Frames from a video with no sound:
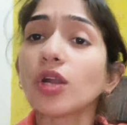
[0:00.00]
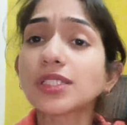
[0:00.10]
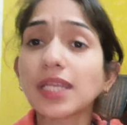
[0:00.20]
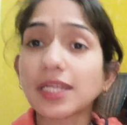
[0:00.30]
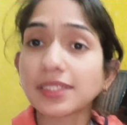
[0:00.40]
और
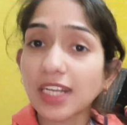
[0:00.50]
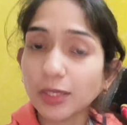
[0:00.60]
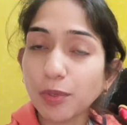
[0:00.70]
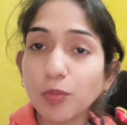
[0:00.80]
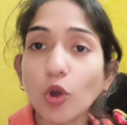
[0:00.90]
इसके
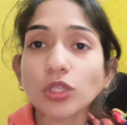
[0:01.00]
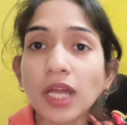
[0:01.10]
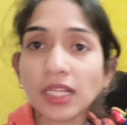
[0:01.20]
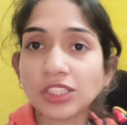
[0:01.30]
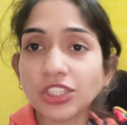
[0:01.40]
रिजल्ट भी बहुत
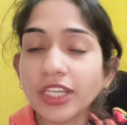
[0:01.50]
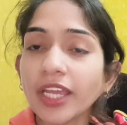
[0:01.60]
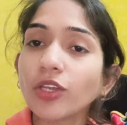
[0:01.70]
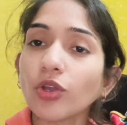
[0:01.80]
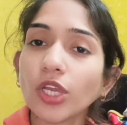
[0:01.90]
अच्छे
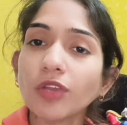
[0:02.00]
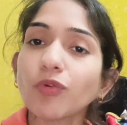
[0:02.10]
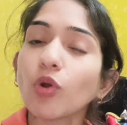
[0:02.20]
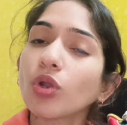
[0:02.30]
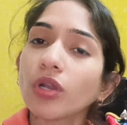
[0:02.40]
हैं क्योंकि
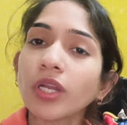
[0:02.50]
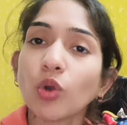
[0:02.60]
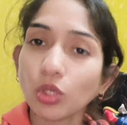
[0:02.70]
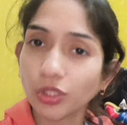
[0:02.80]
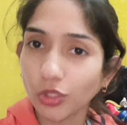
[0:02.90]
वो उन्होंने
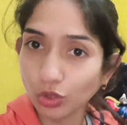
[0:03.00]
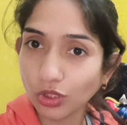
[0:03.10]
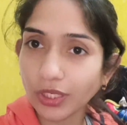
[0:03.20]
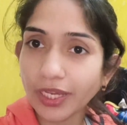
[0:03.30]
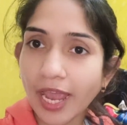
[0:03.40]
खुद यूज
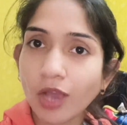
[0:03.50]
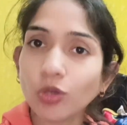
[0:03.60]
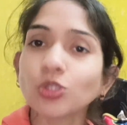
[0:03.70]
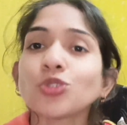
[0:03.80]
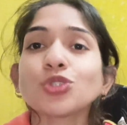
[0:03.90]
किया है
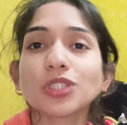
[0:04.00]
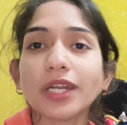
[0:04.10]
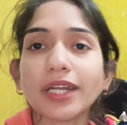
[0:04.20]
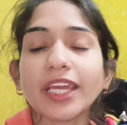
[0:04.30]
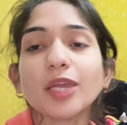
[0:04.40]
यूज
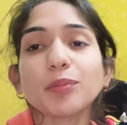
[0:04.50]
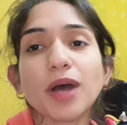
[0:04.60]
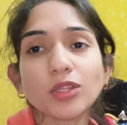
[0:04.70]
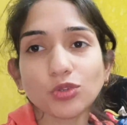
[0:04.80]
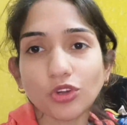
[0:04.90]
करने के
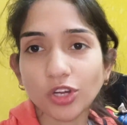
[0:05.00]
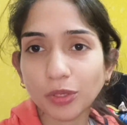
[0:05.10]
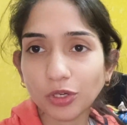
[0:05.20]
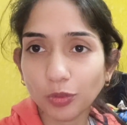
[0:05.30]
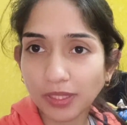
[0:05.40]
बाद उन्होंने
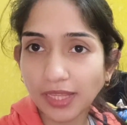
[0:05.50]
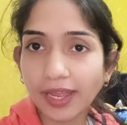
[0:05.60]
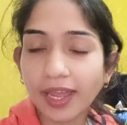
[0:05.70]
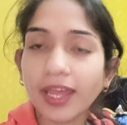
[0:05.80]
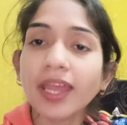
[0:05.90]
मेरे को
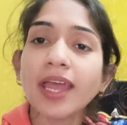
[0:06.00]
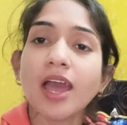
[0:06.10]
बताया है